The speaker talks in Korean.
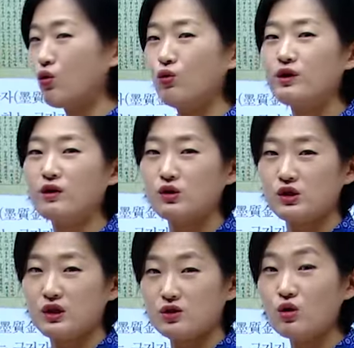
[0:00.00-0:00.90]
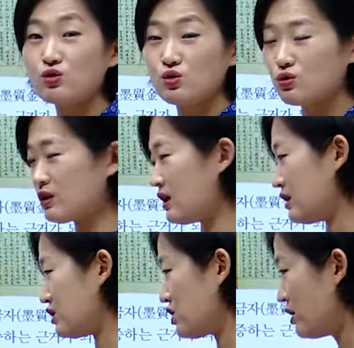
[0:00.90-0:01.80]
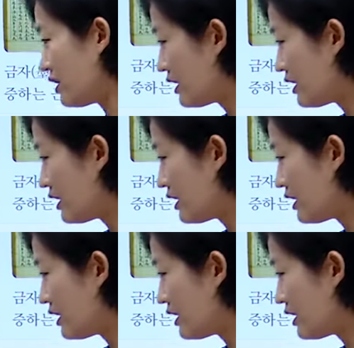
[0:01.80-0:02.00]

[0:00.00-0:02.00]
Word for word: 고려시대 성종 때 일이죠.